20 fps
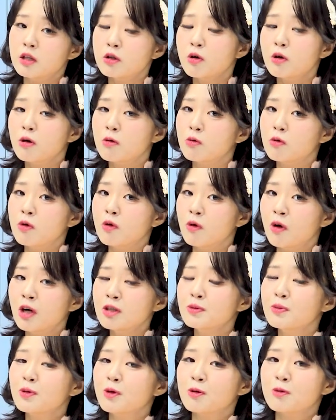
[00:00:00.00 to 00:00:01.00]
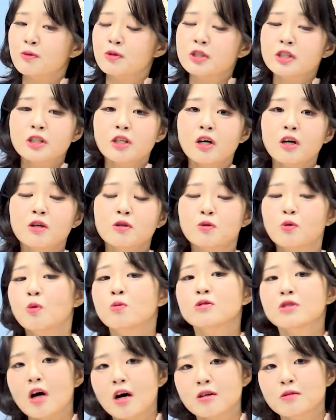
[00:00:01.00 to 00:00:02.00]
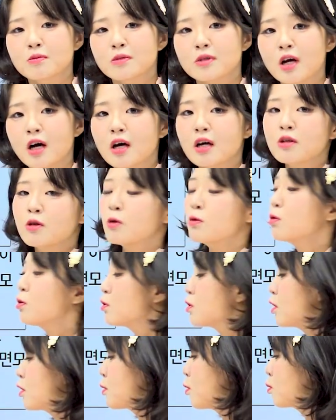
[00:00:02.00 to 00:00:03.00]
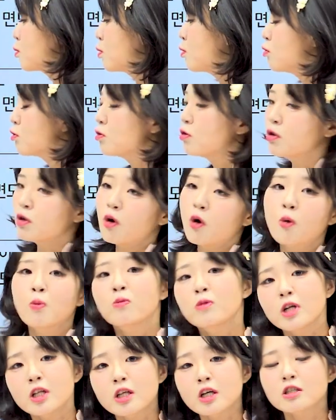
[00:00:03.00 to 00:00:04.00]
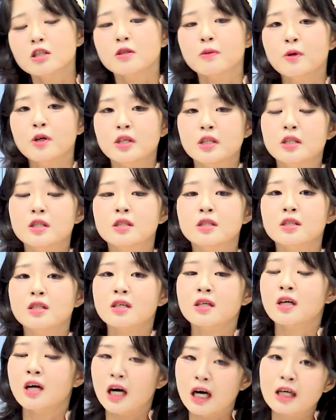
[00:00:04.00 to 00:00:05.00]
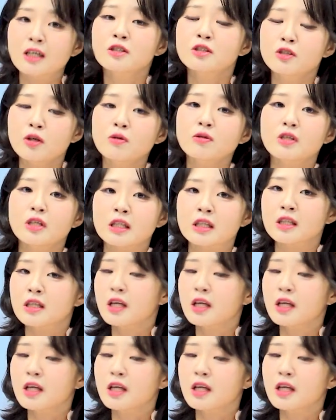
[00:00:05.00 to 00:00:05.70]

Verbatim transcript: 했더라고요. 하지만 여러분 시대가 너무 다릅니다. 연통제와 교통국은 엄밀히 따지자면 일제 강점기